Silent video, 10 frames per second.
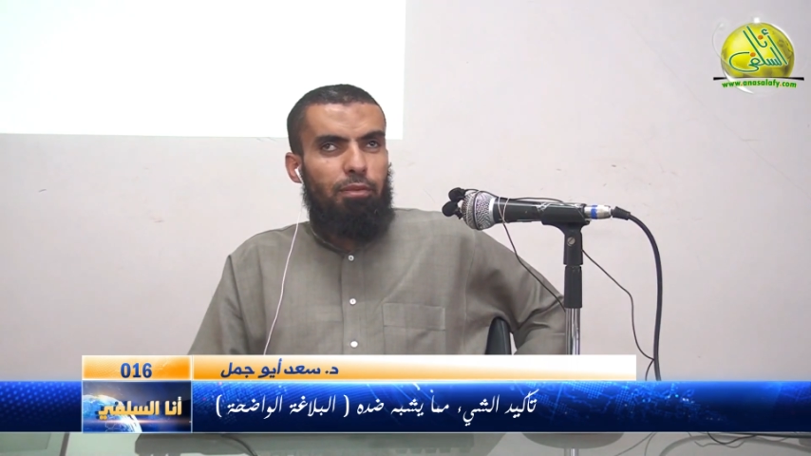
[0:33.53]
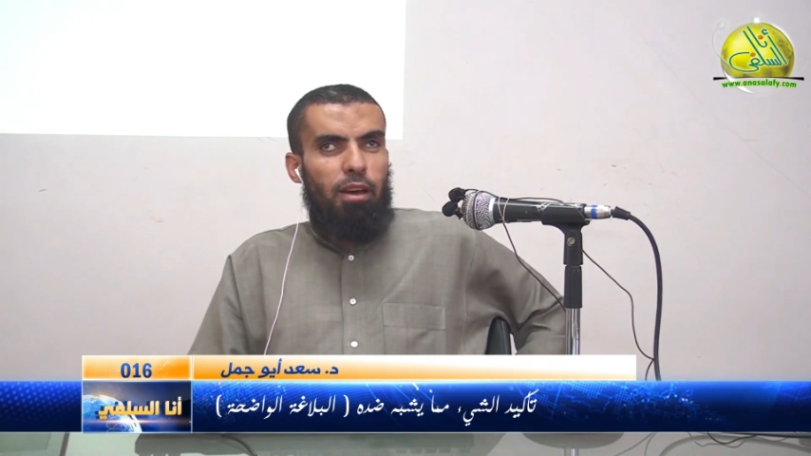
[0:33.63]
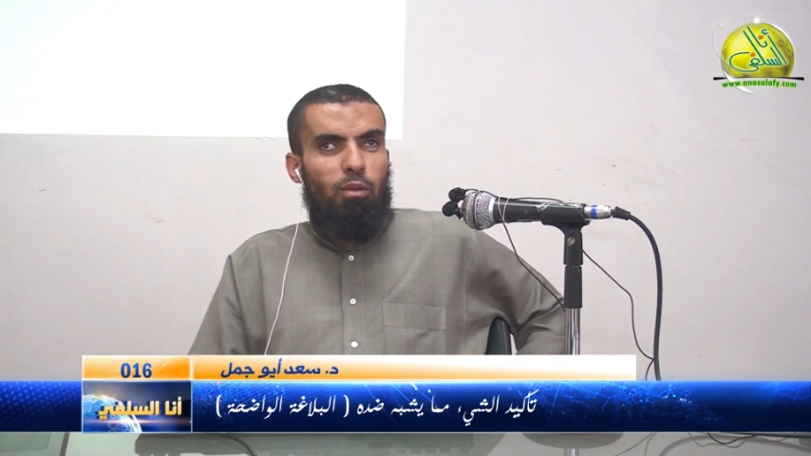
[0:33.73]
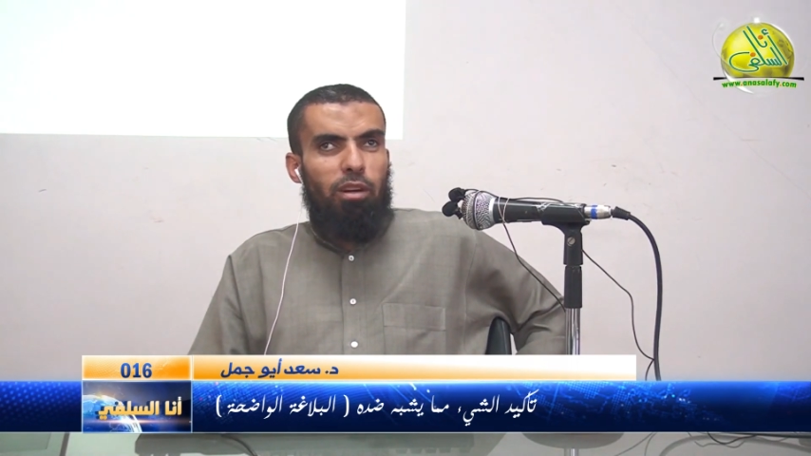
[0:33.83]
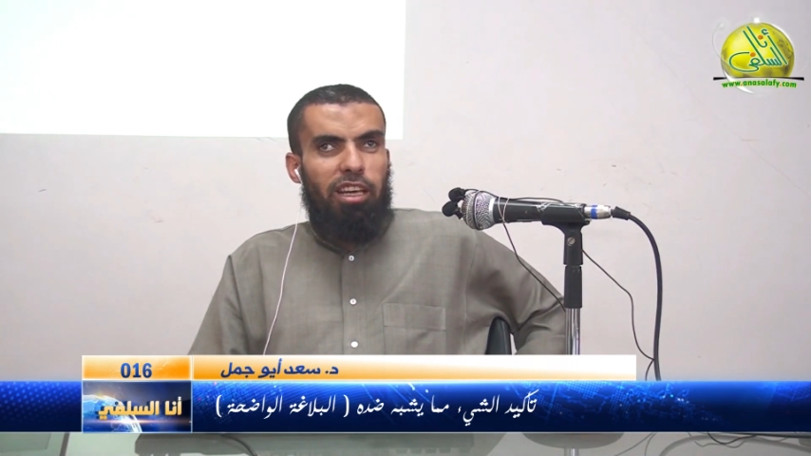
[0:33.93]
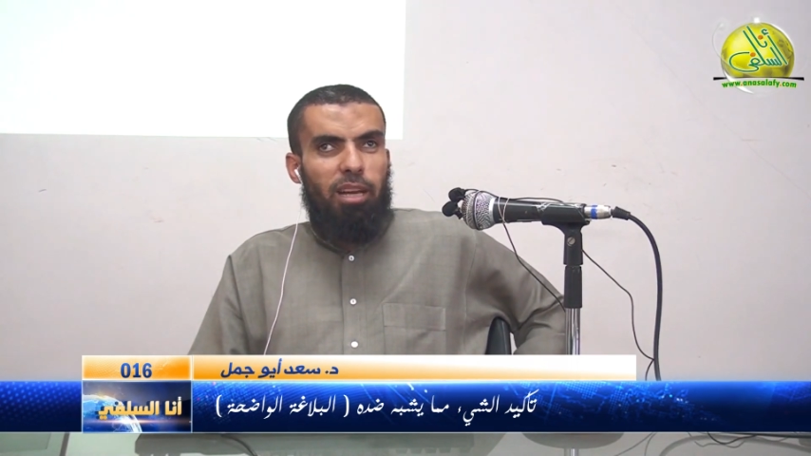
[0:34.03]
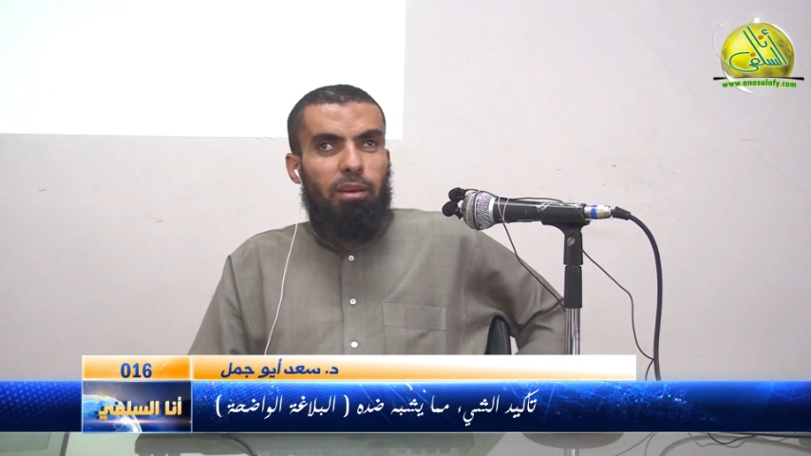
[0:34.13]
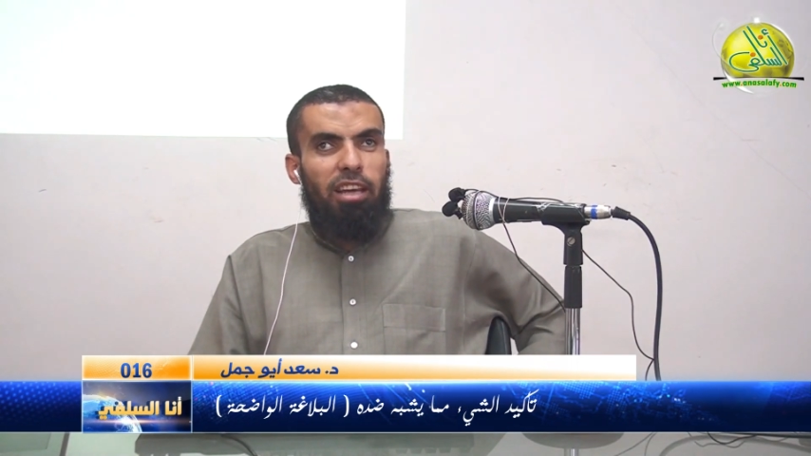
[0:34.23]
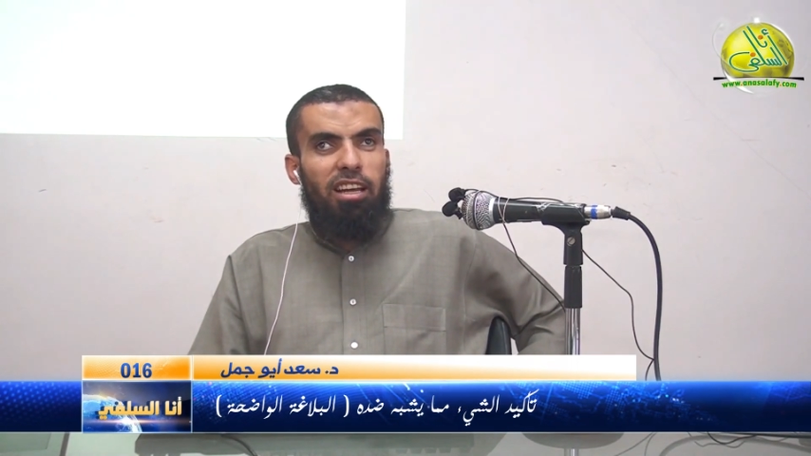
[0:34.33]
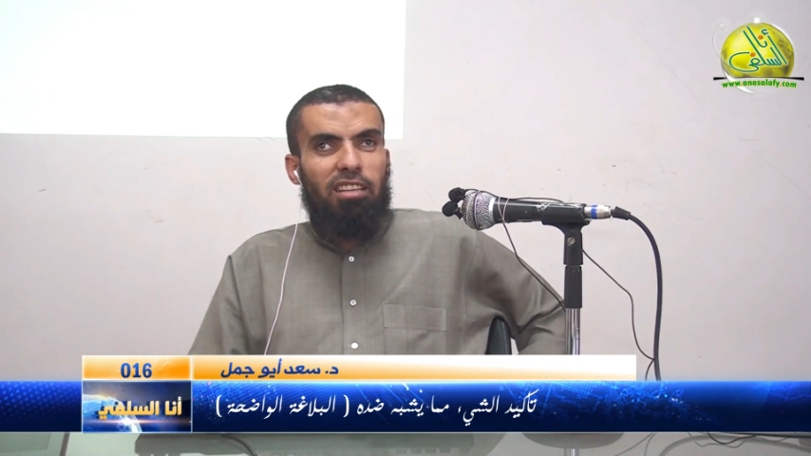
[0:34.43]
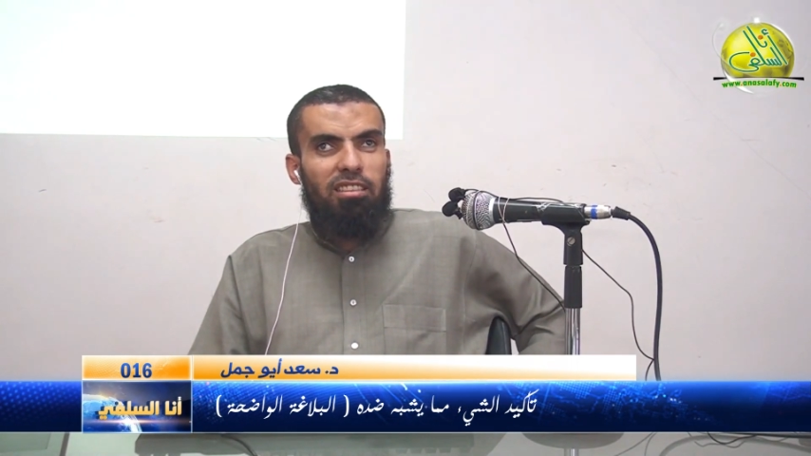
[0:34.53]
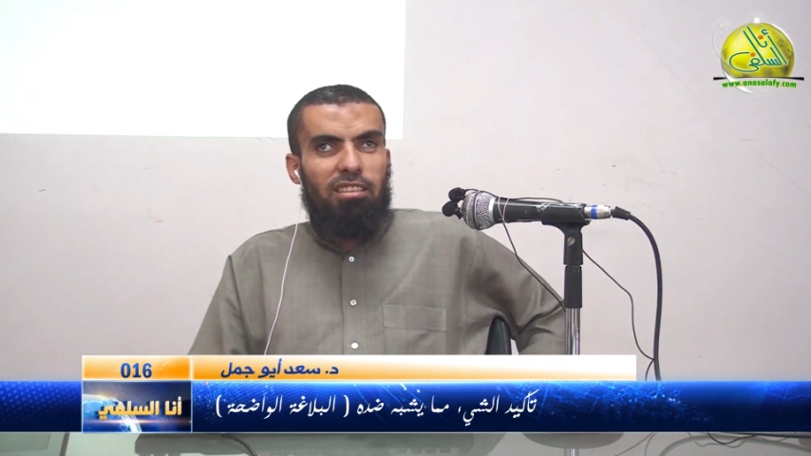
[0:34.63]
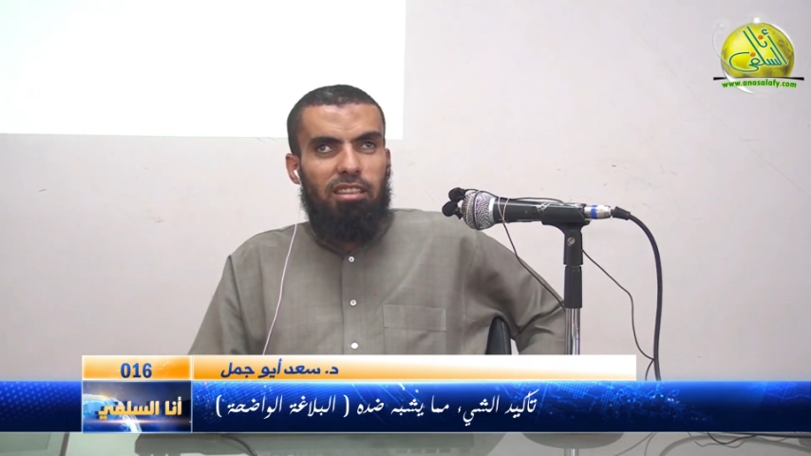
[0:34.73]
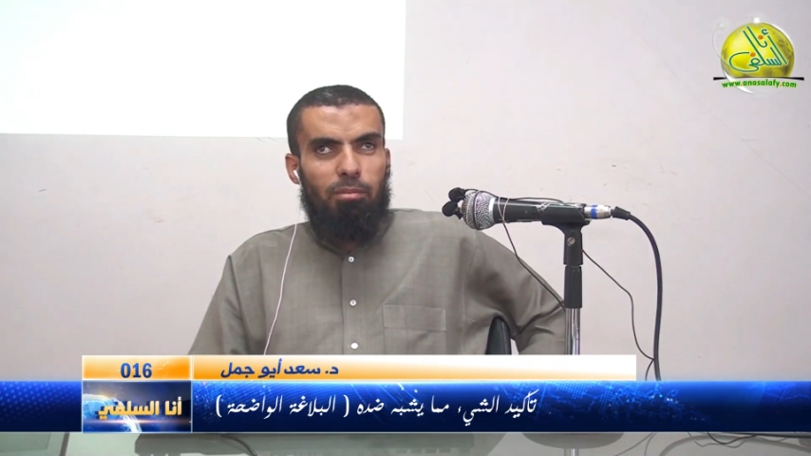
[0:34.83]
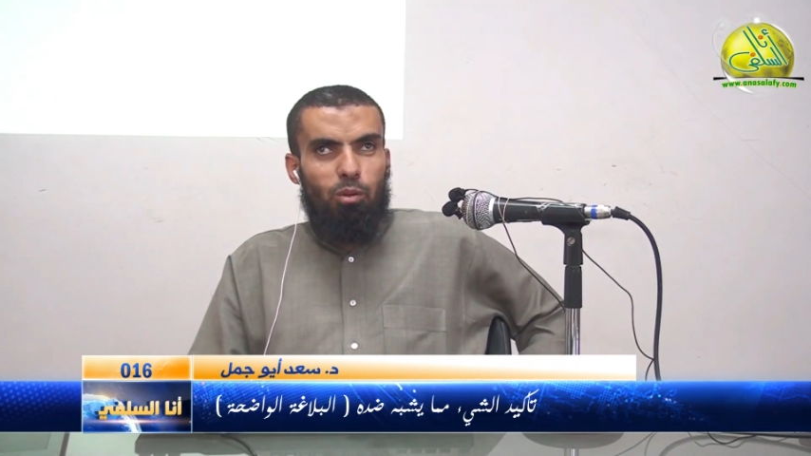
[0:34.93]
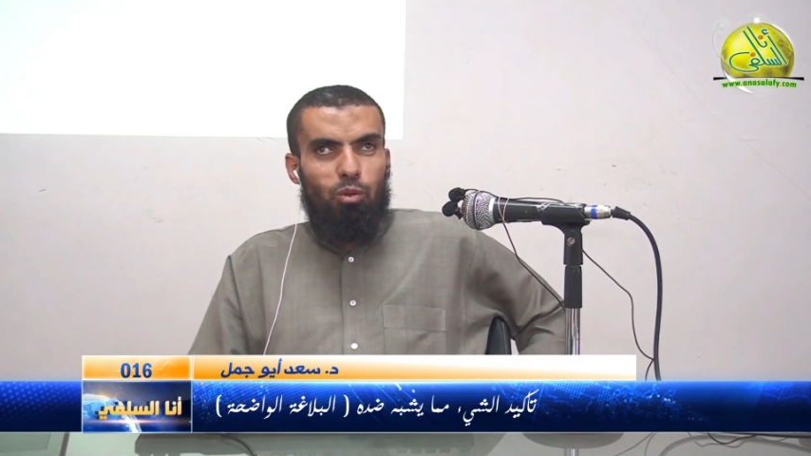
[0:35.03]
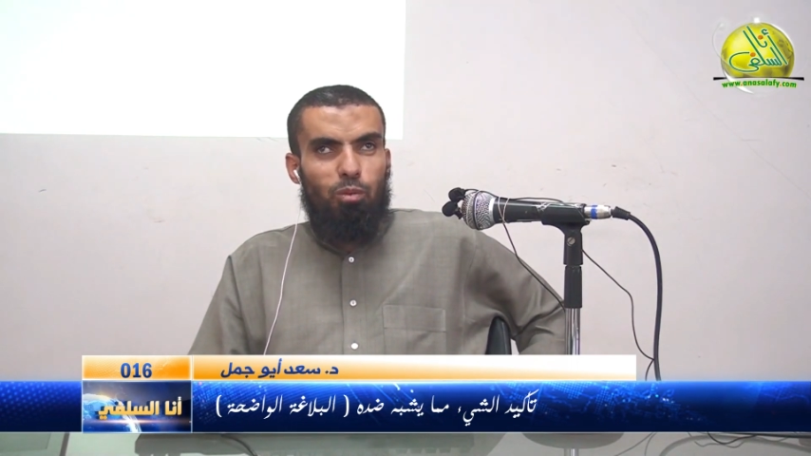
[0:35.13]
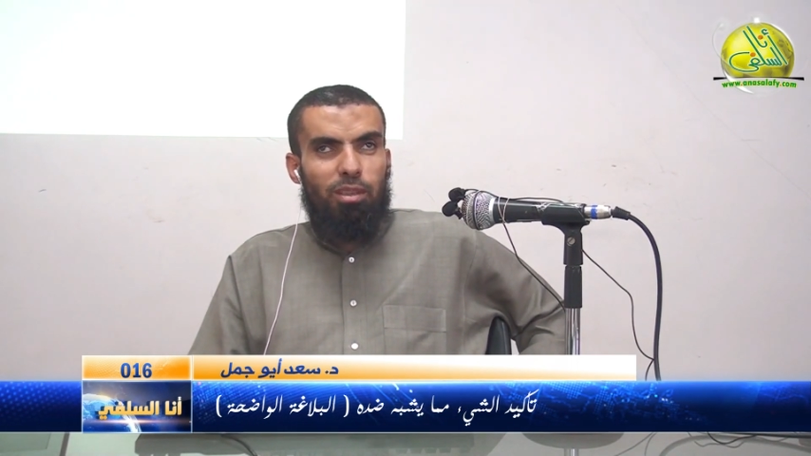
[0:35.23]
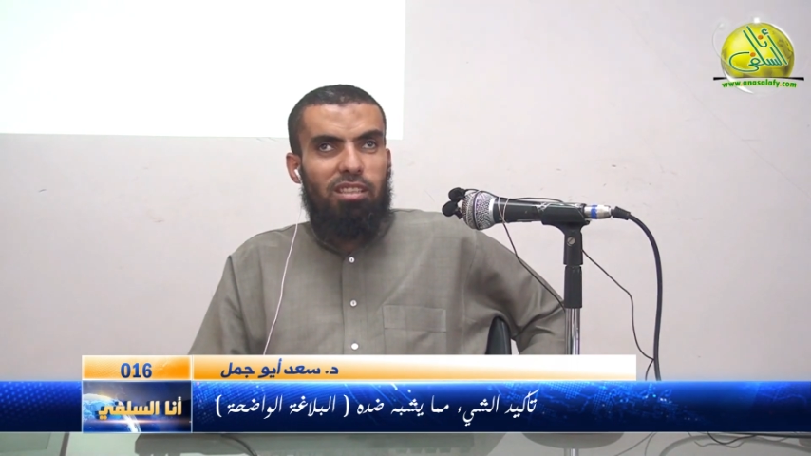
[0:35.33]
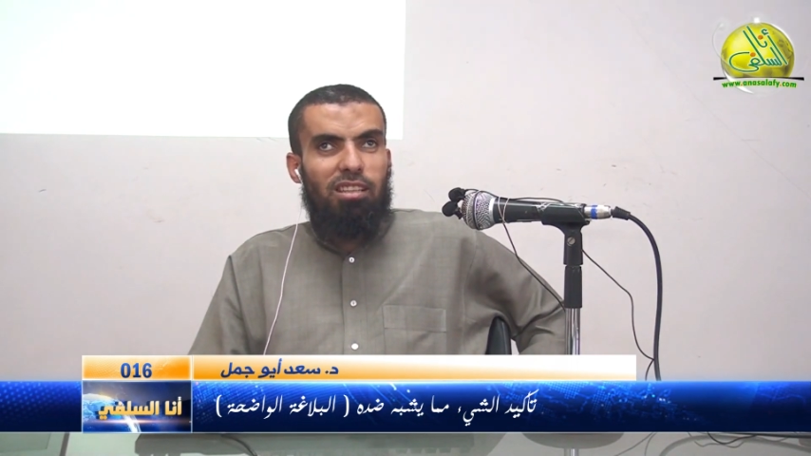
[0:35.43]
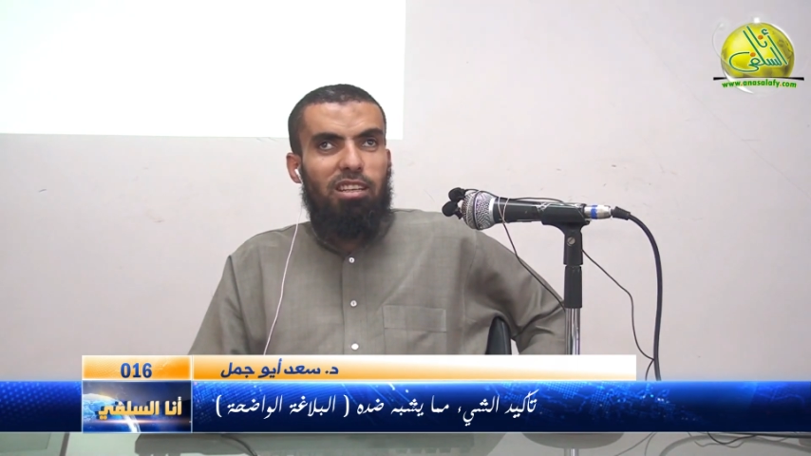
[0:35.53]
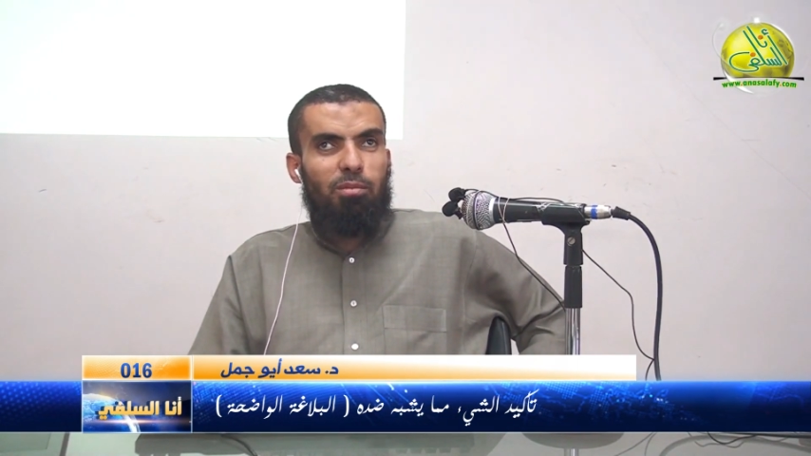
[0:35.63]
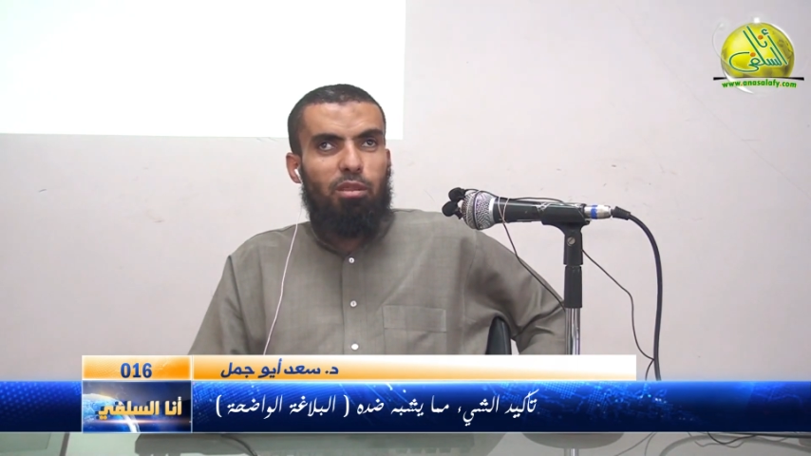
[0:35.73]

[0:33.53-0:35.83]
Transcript: في اول الكلام كانها ضد الموضوع بس طلعت